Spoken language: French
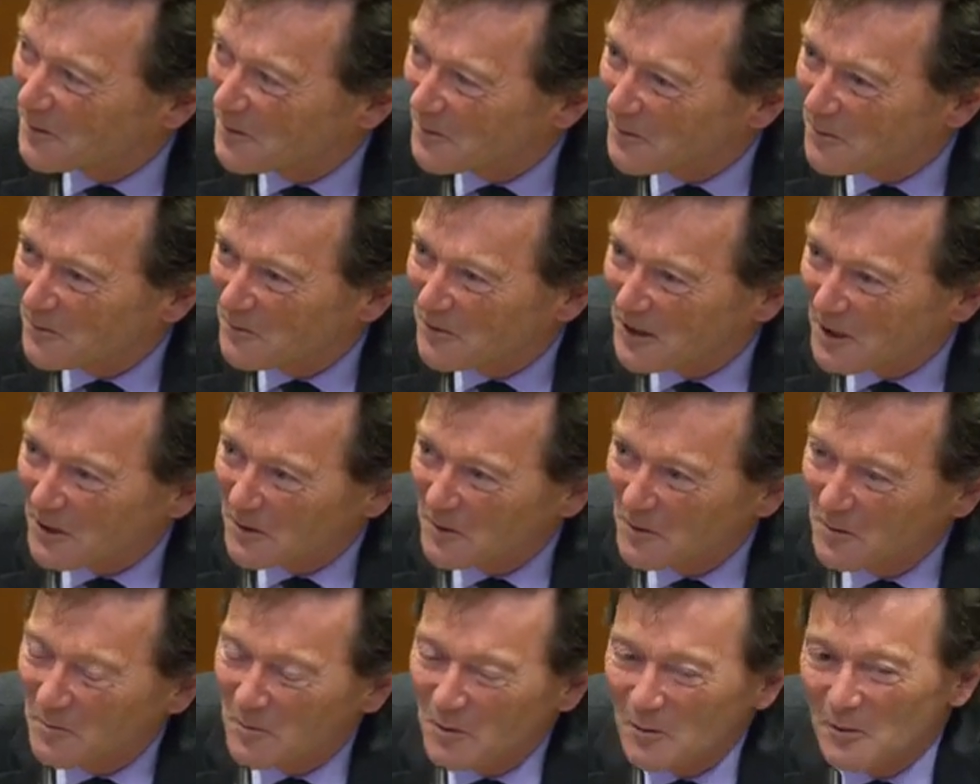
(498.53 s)
le
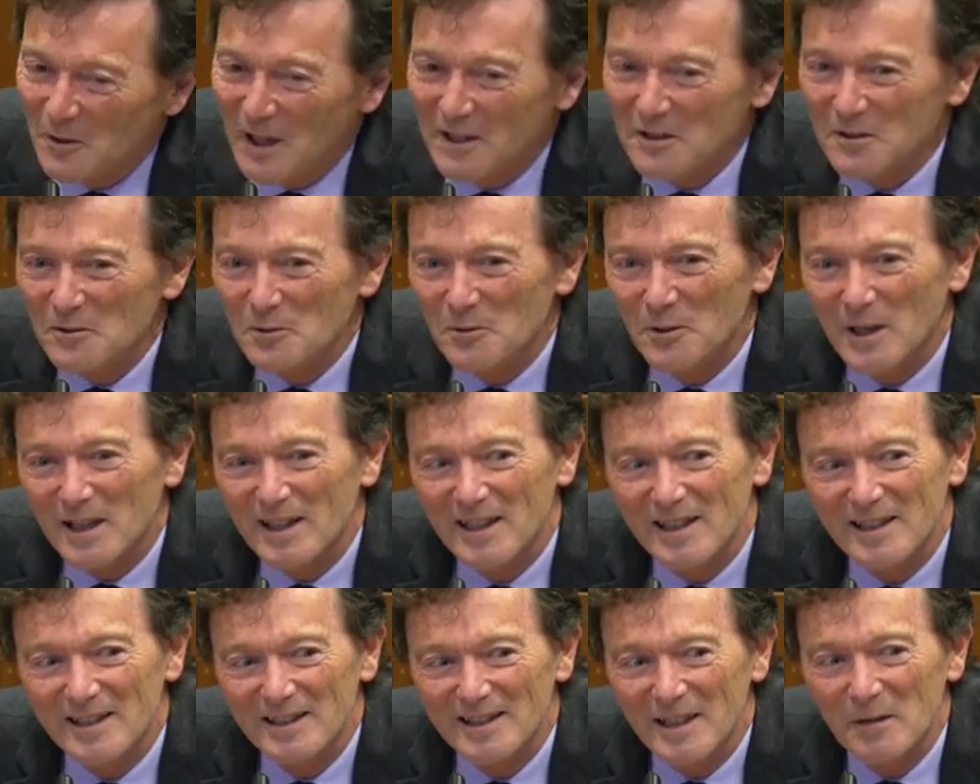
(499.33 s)
gouvernement
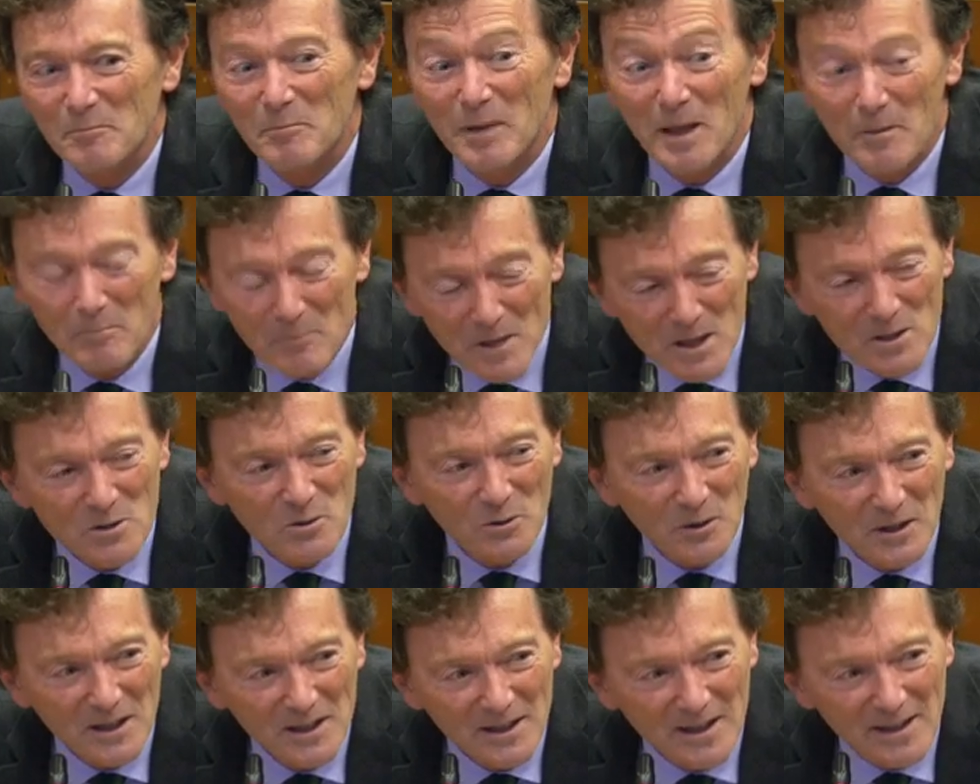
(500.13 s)
actuel n'a
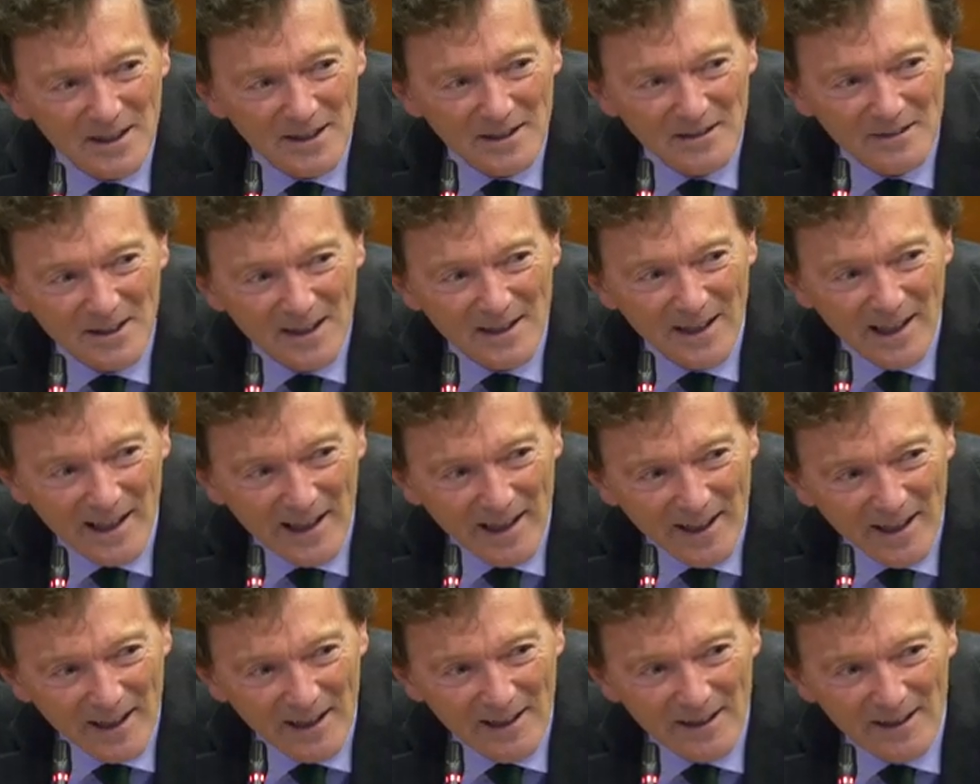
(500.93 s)
pas de
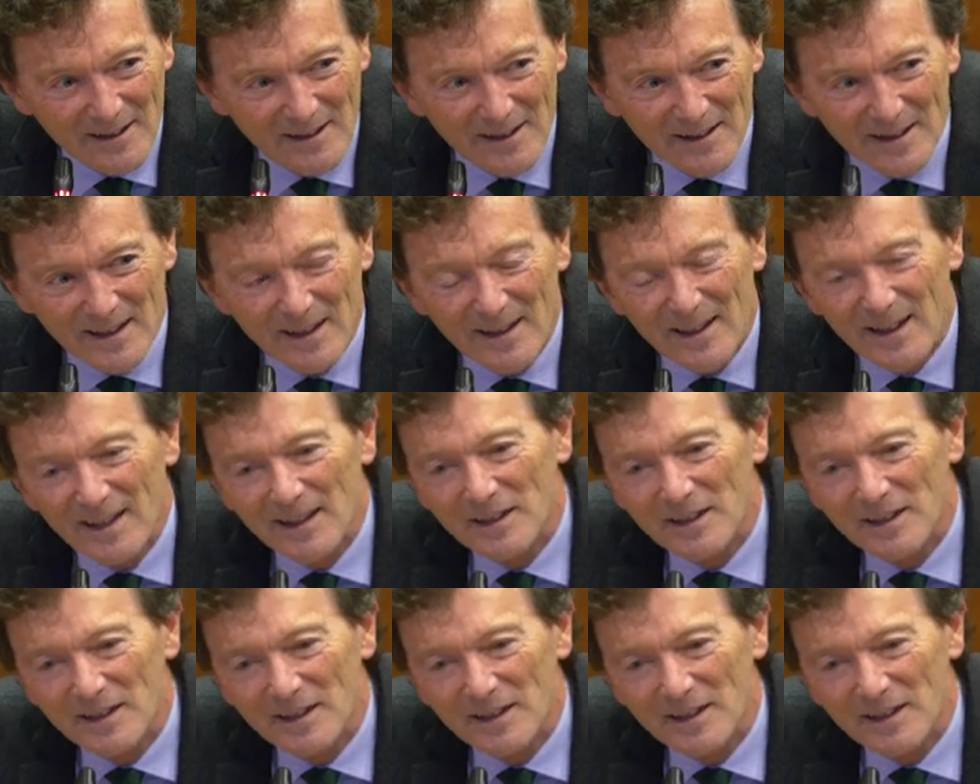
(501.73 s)
majorité claire,